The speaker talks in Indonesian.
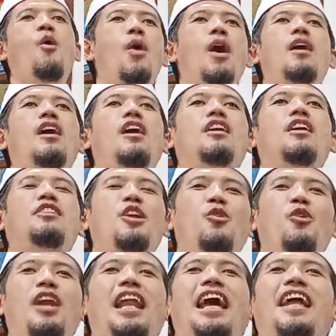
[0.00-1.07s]

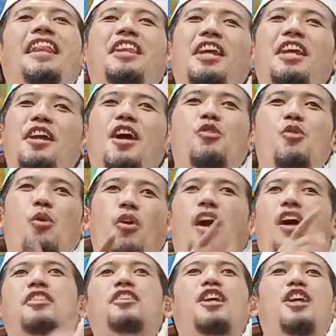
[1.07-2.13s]
waqatilul ladzina
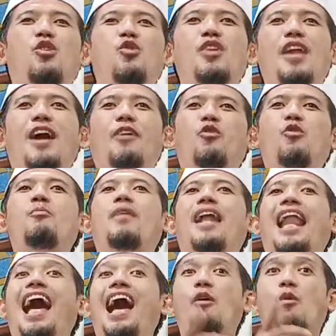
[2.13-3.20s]

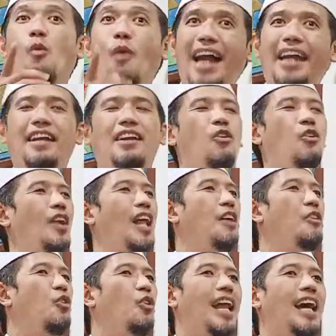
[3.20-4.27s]
yuqatilunakum, lawan
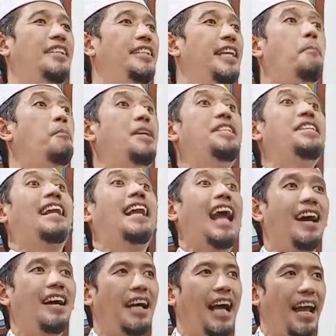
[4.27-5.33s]
orang-orang yang
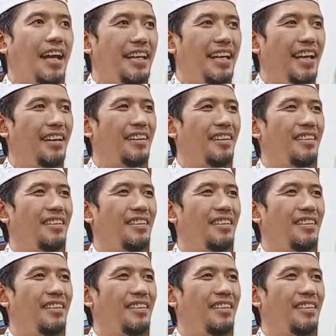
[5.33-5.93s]
menyerang kalian.